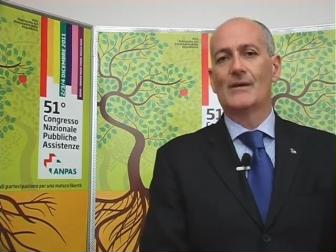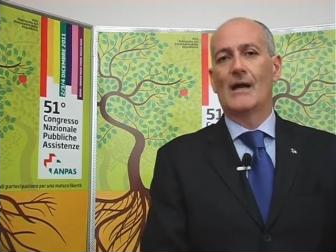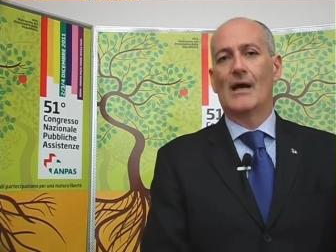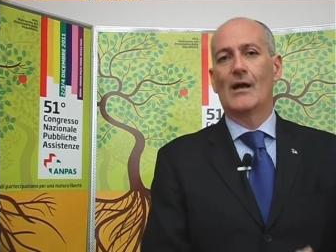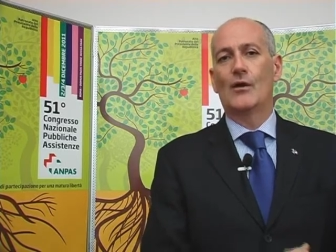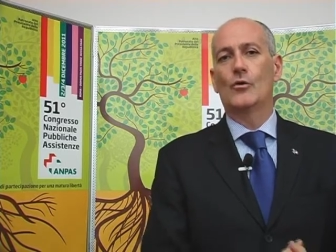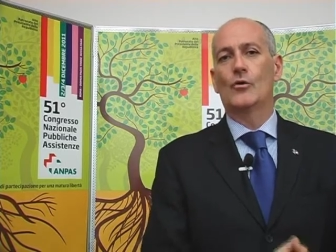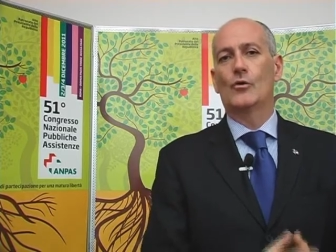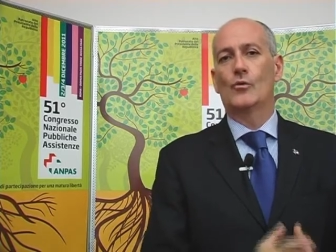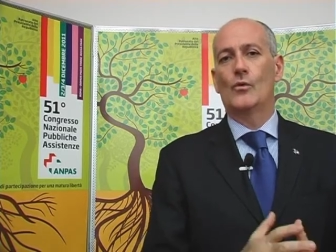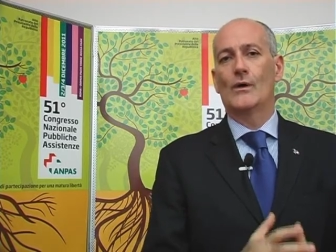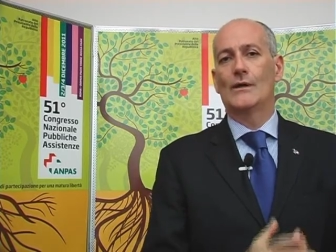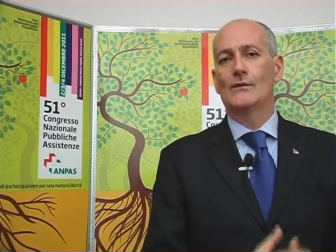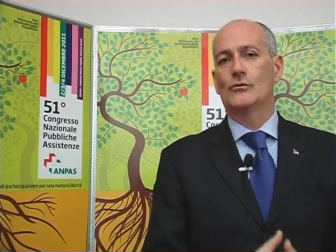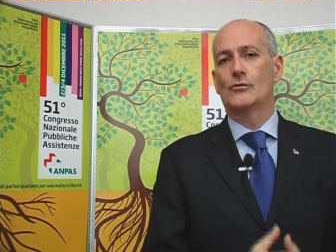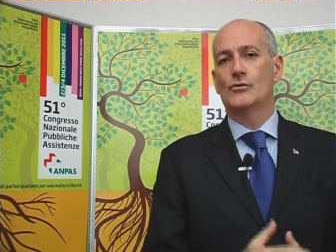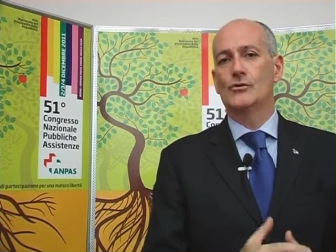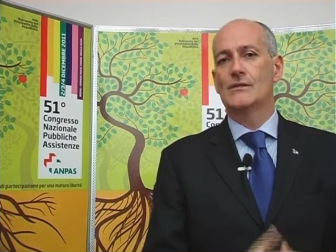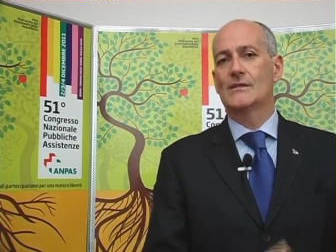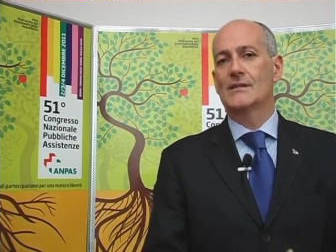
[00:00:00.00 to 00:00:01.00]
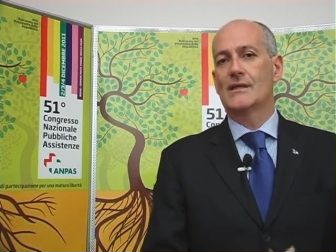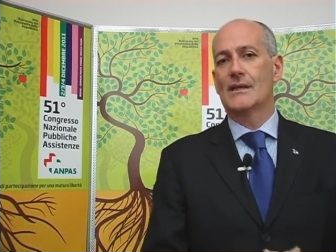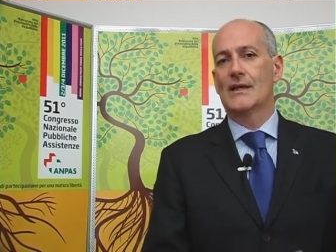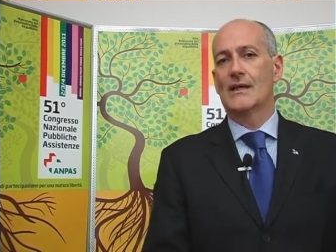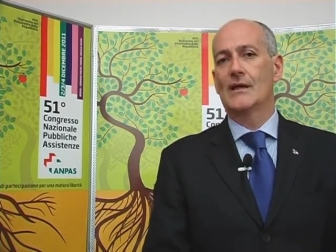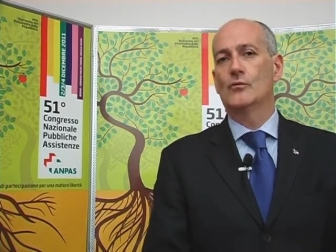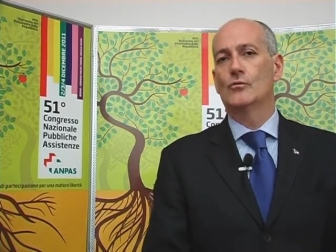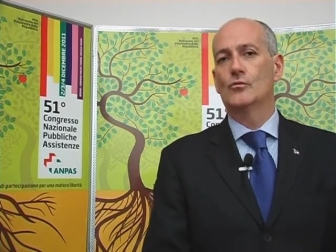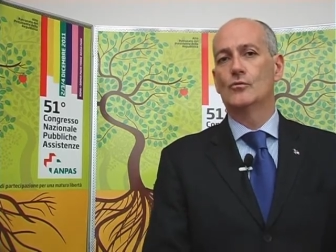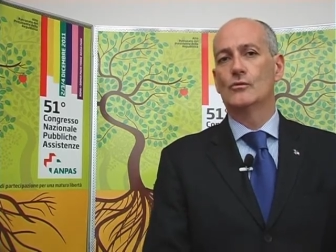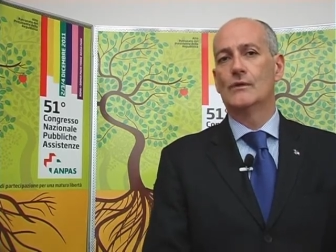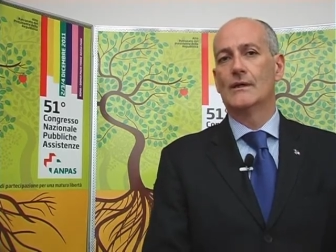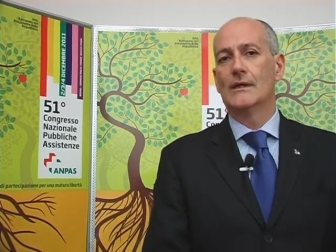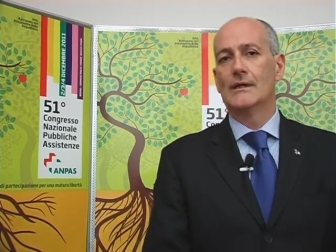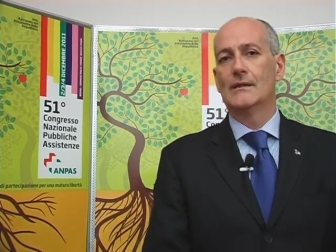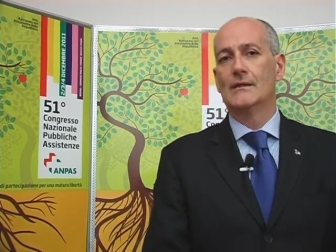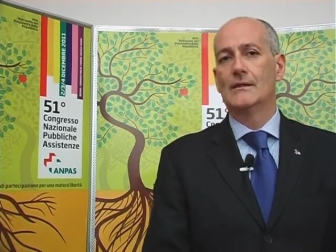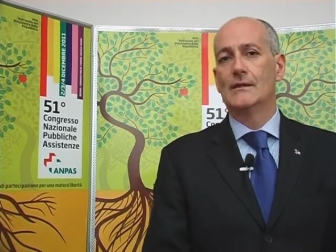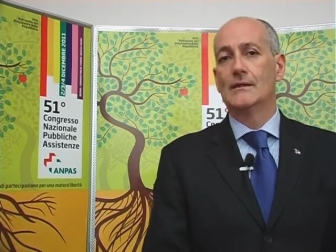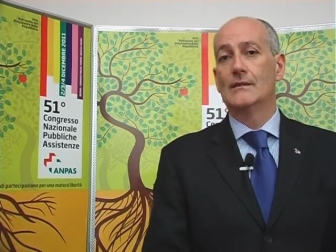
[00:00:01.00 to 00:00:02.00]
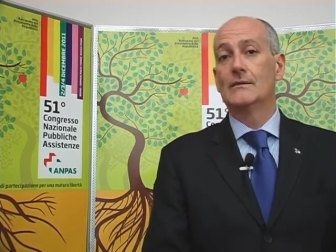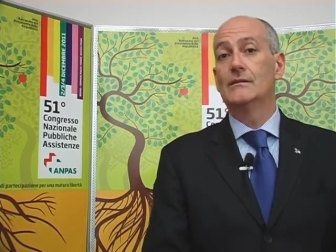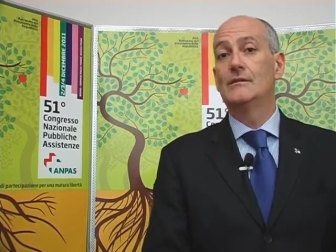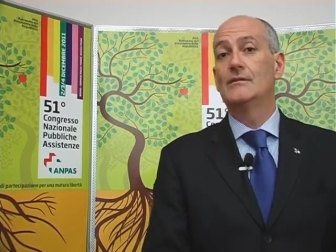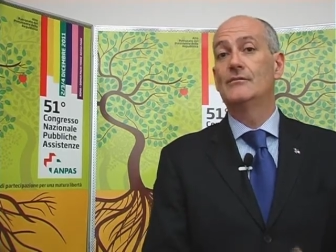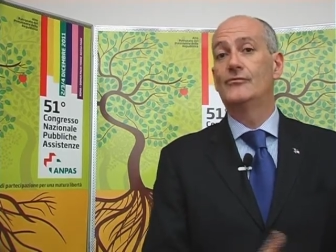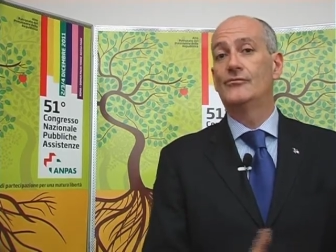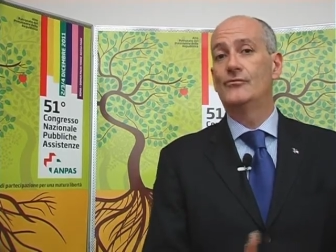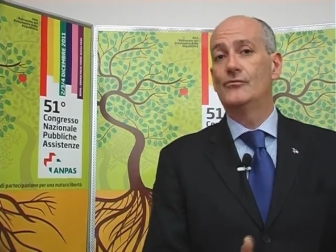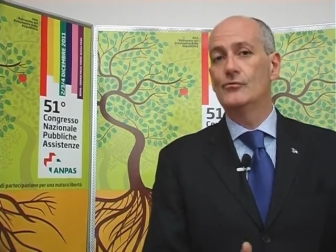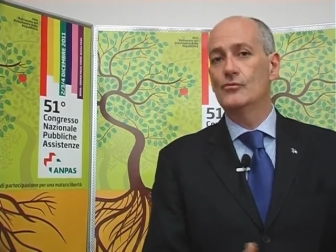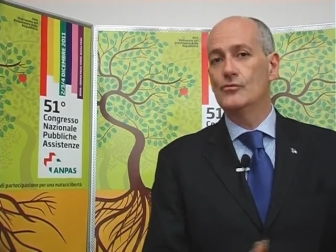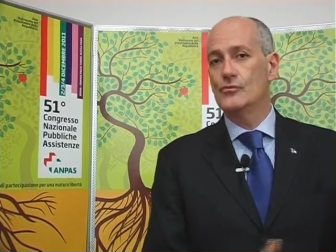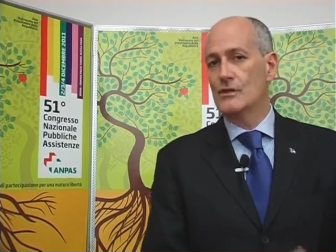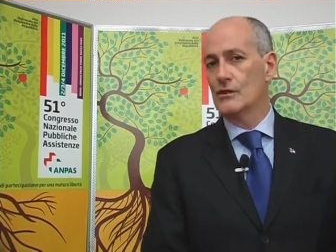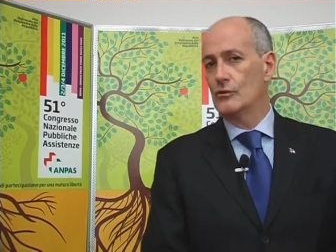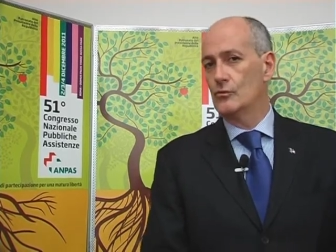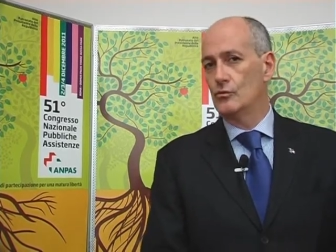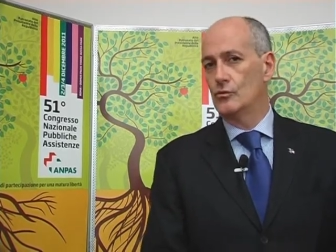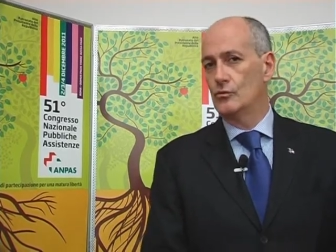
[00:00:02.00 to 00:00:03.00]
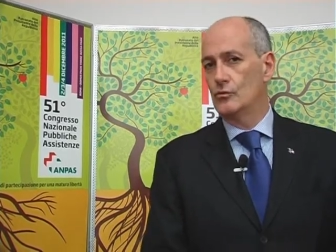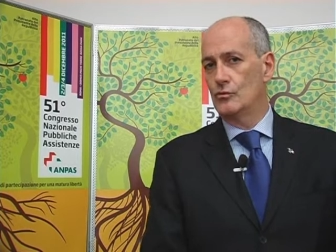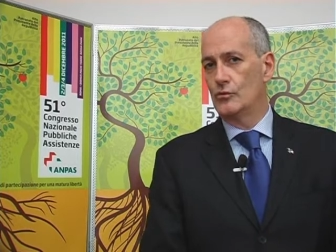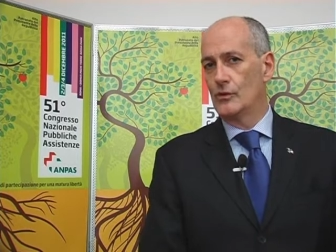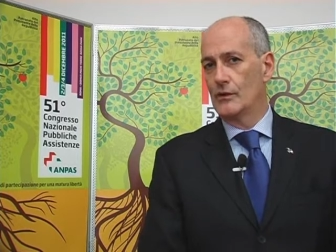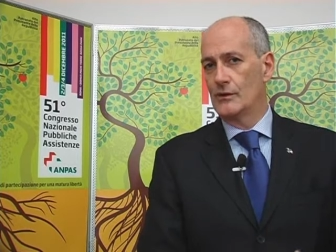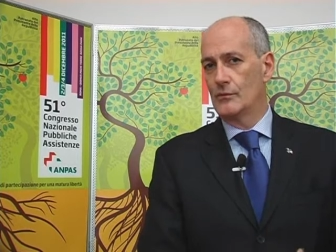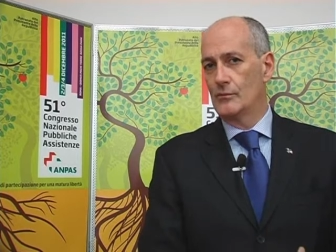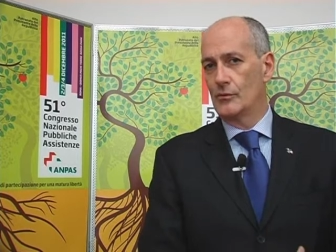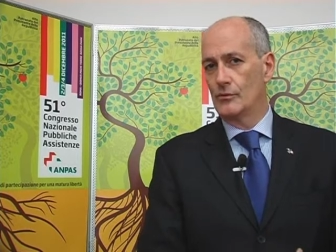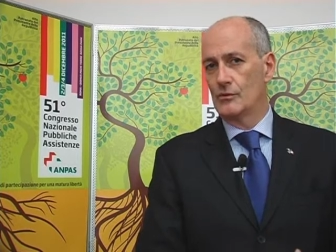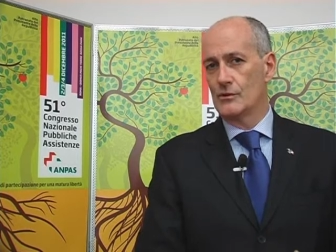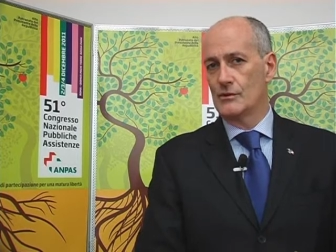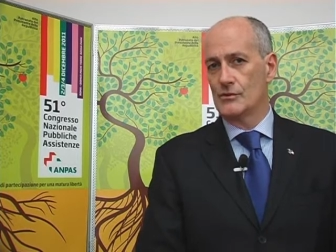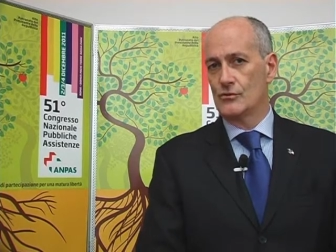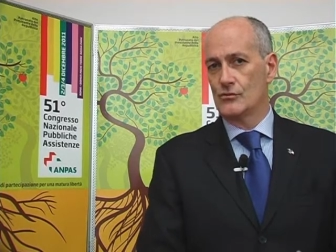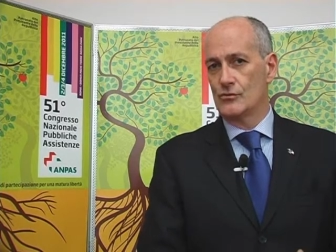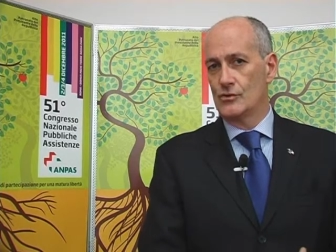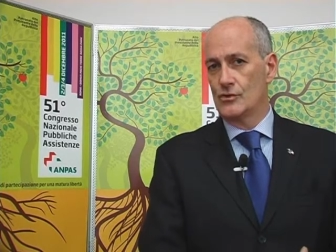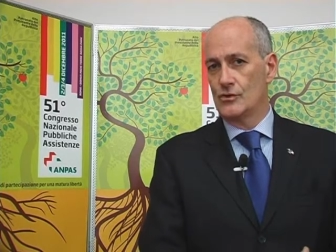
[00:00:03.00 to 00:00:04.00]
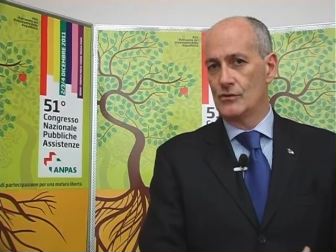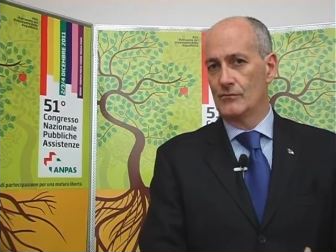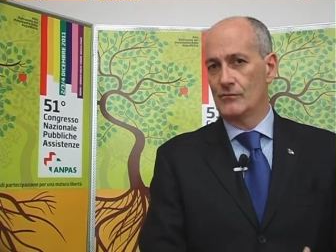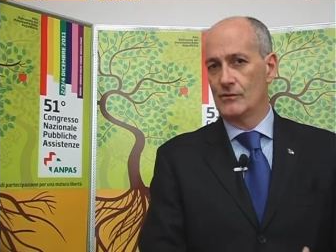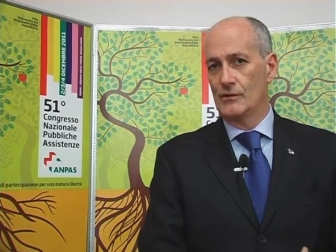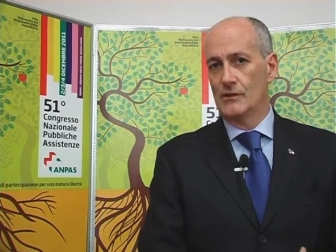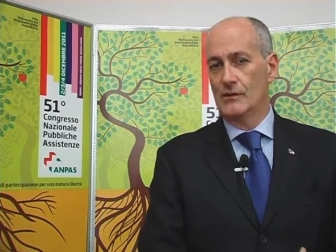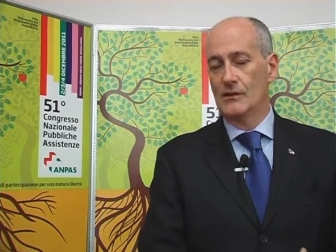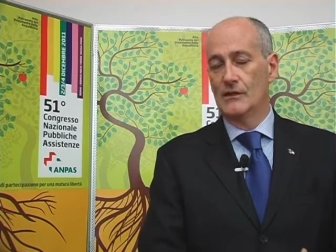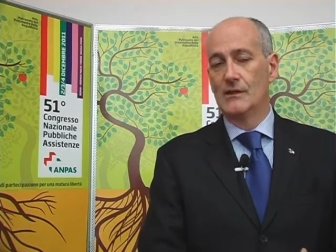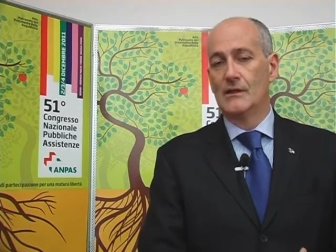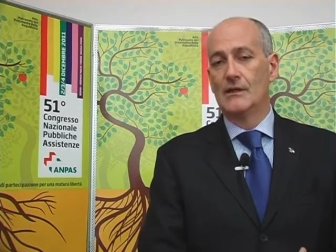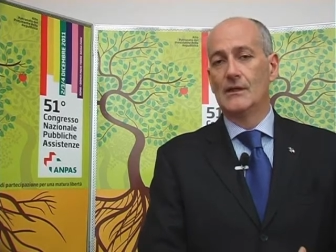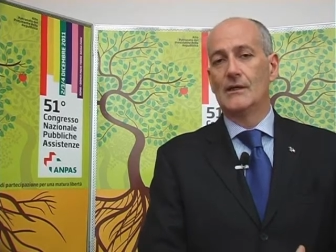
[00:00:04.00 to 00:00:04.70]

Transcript: allorquando ci sarà una diffusa cultura di protezione civile